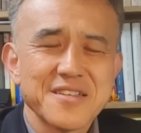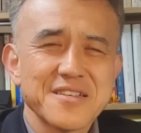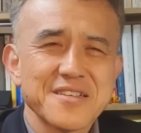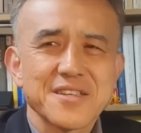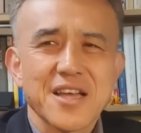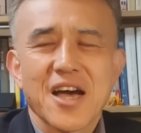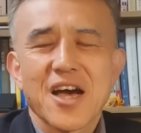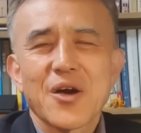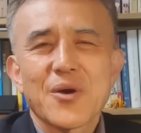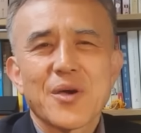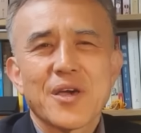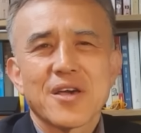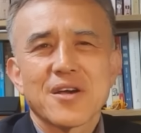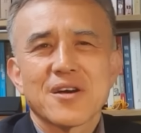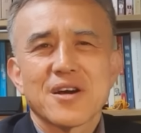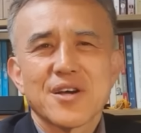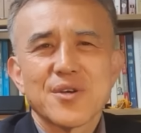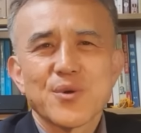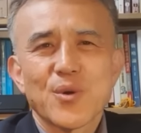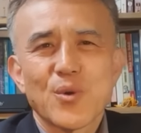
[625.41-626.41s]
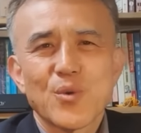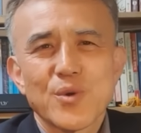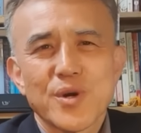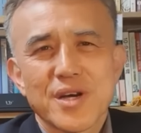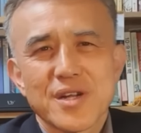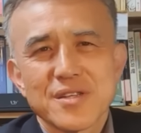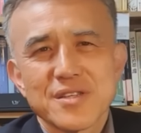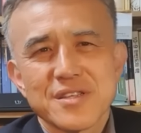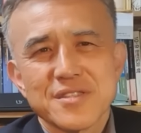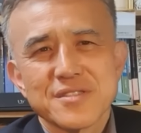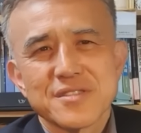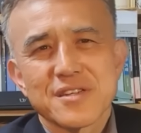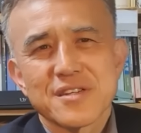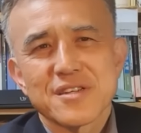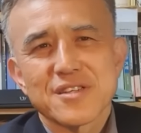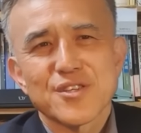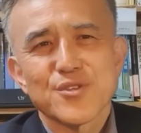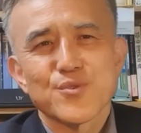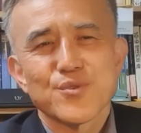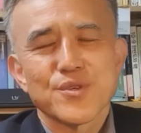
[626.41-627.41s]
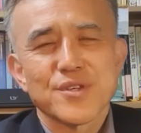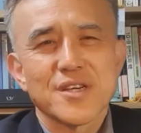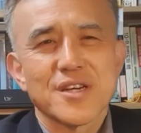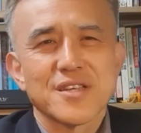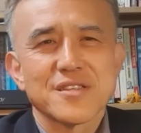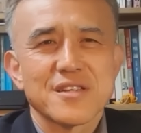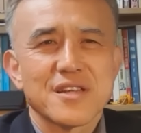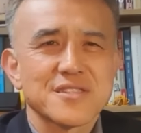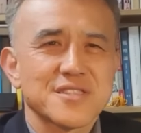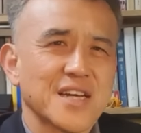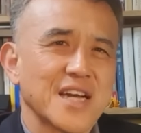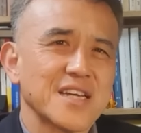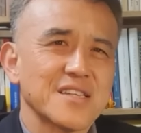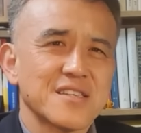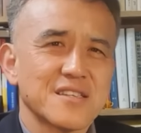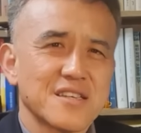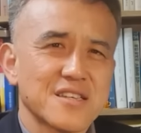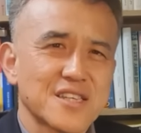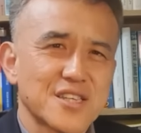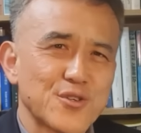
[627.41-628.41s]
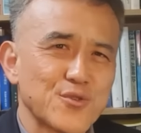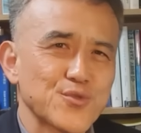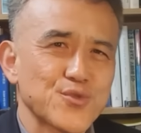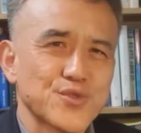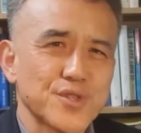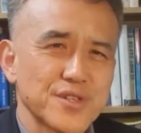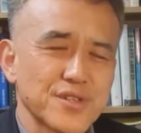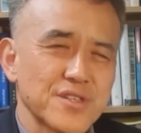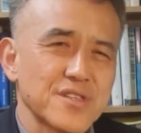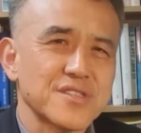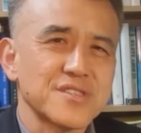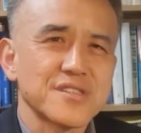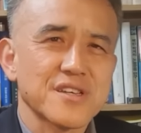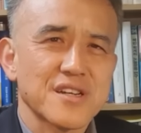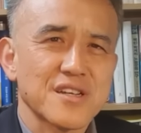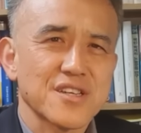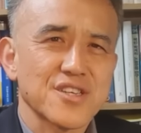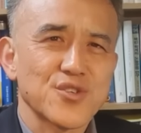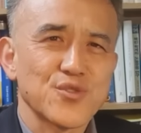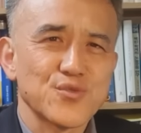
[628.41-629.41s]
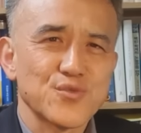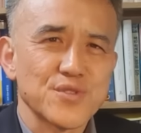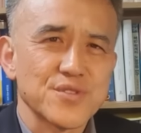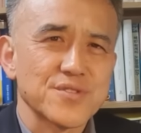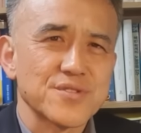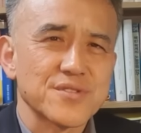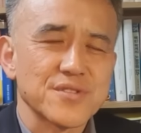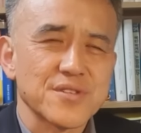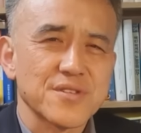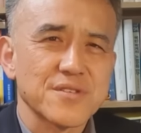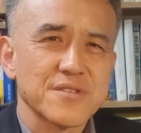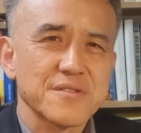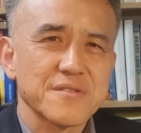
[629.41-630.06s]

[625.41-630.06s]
사회가 요구하는 인재를 키우는 게 아니라 자기들이 키울 수 있는 인재나 키우고 있어요.